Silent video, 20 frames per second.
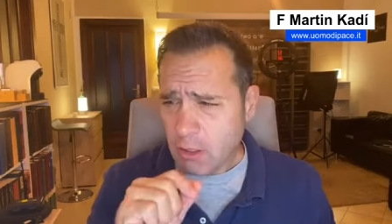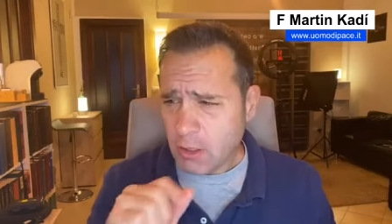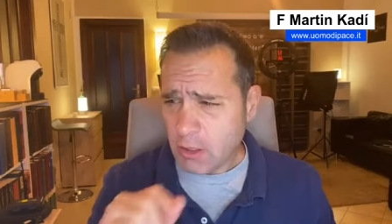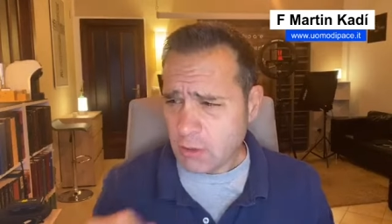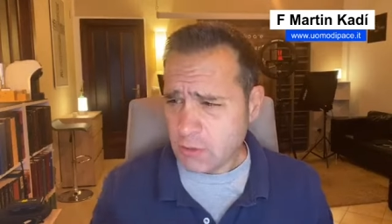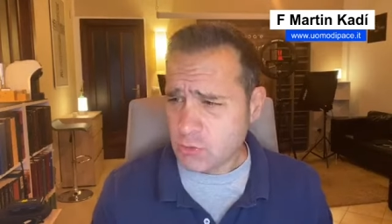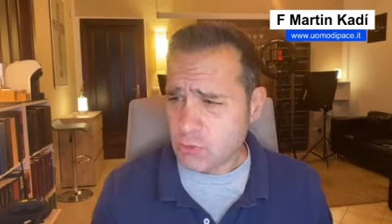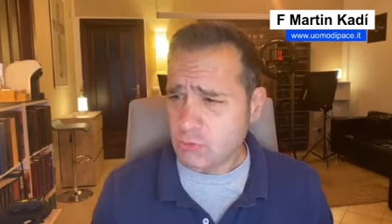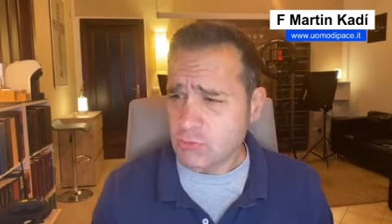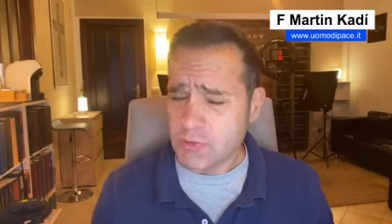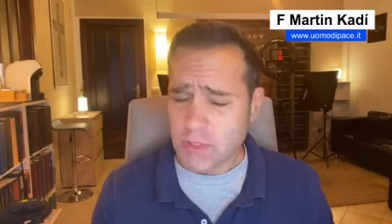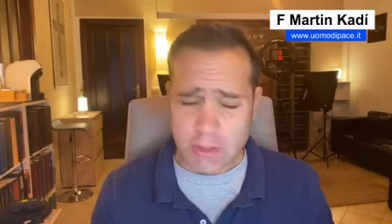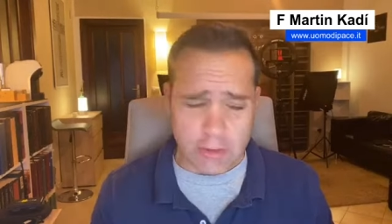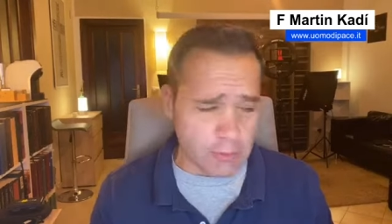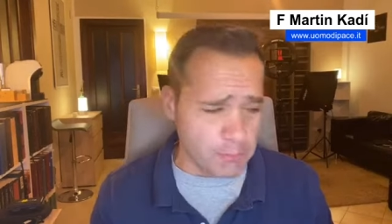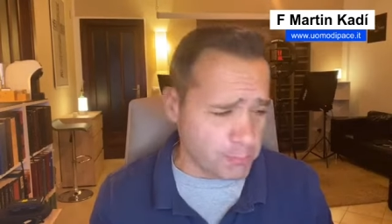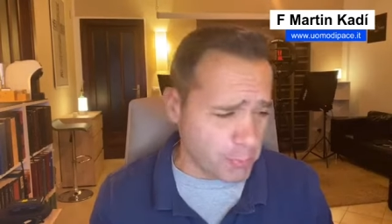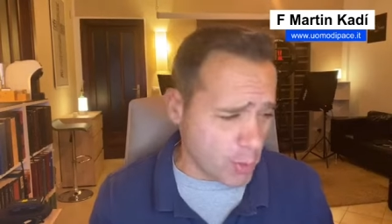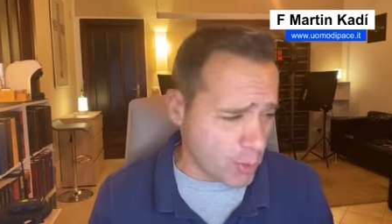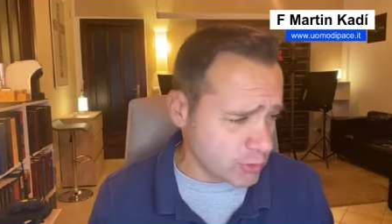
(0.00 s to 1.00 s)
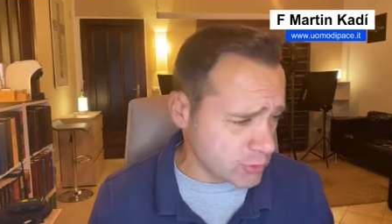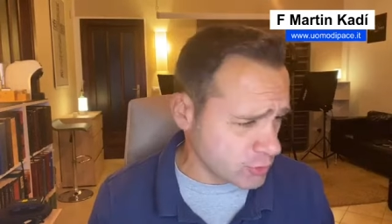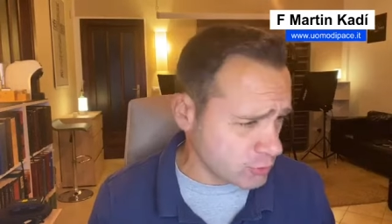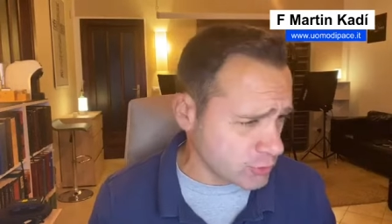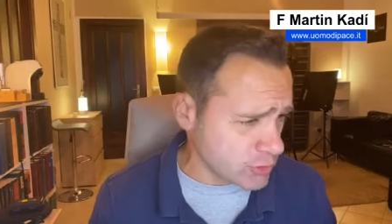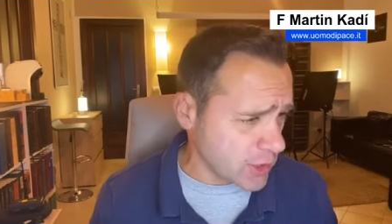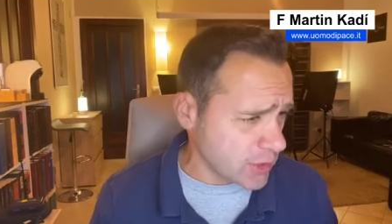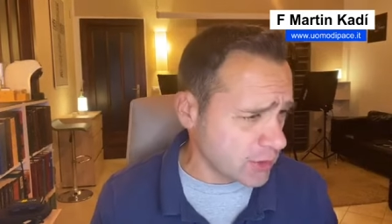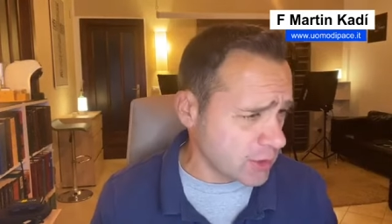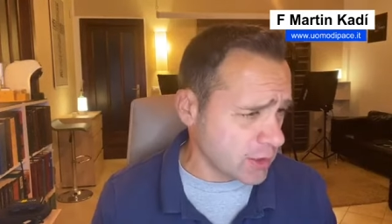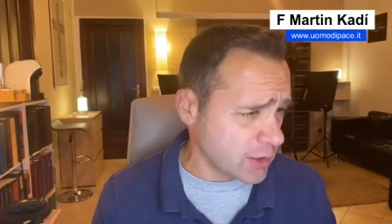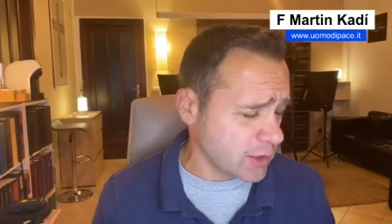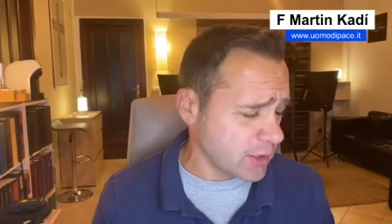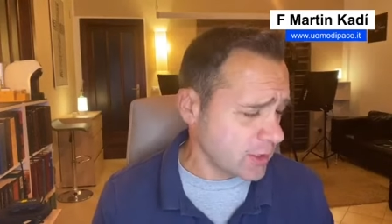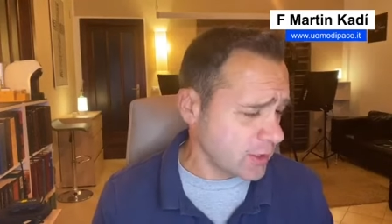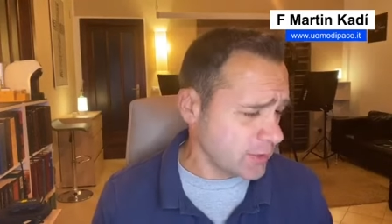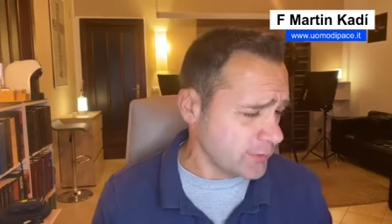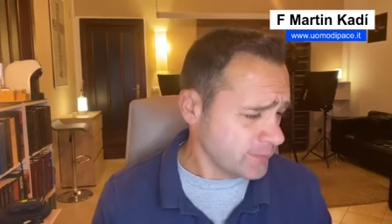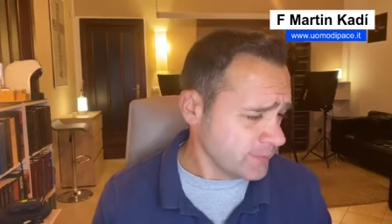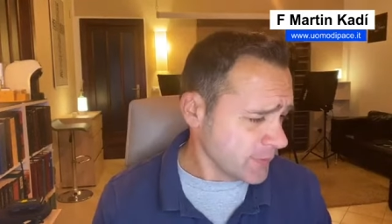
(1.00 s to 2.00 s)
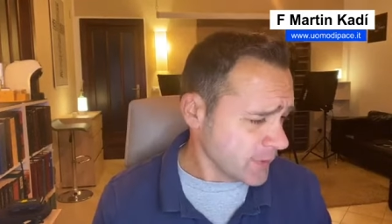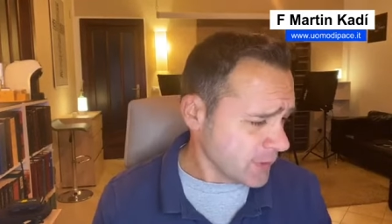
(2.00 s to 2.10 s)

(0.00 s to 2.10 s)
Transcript: Ah, scusate un po', scusate che